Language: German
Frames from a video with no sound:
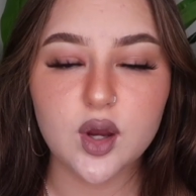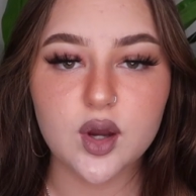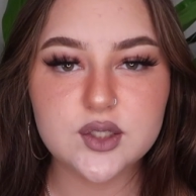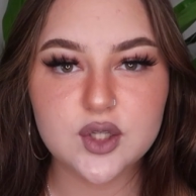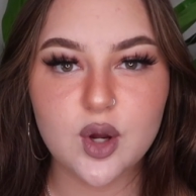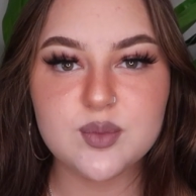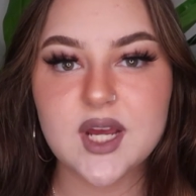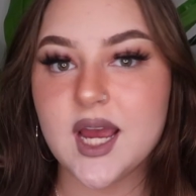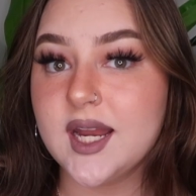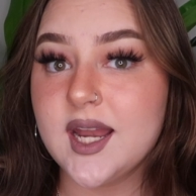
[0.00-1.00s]
Heute
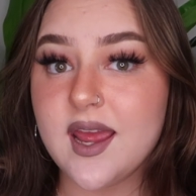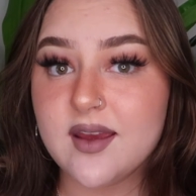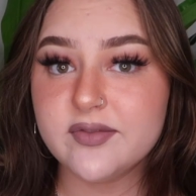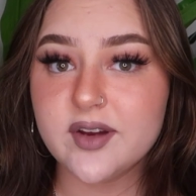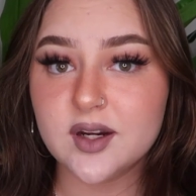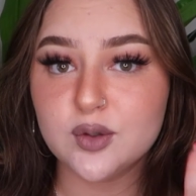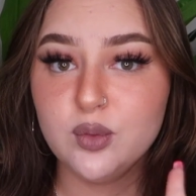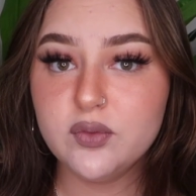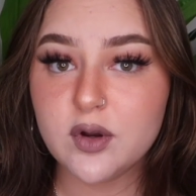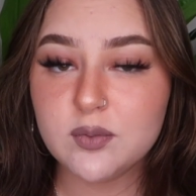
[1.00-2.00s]
kommt ein
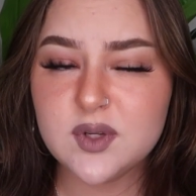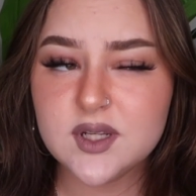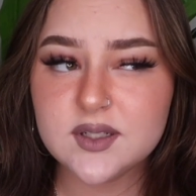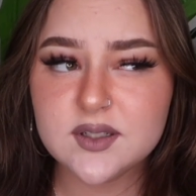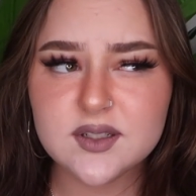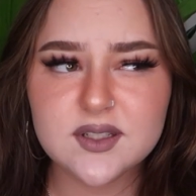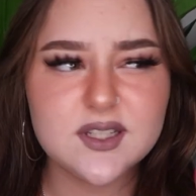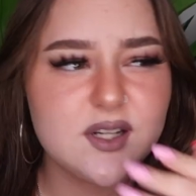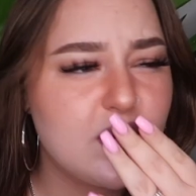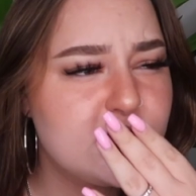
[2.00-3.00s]
FAQ von mir.
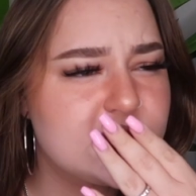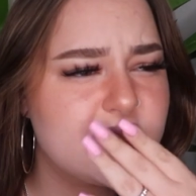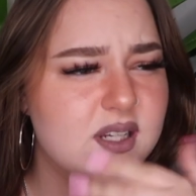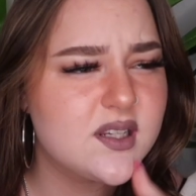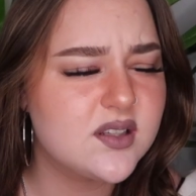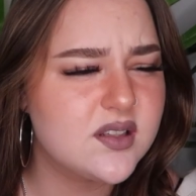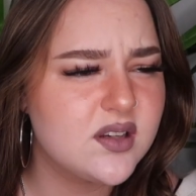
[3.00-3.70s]
Ich glaube, das heißt...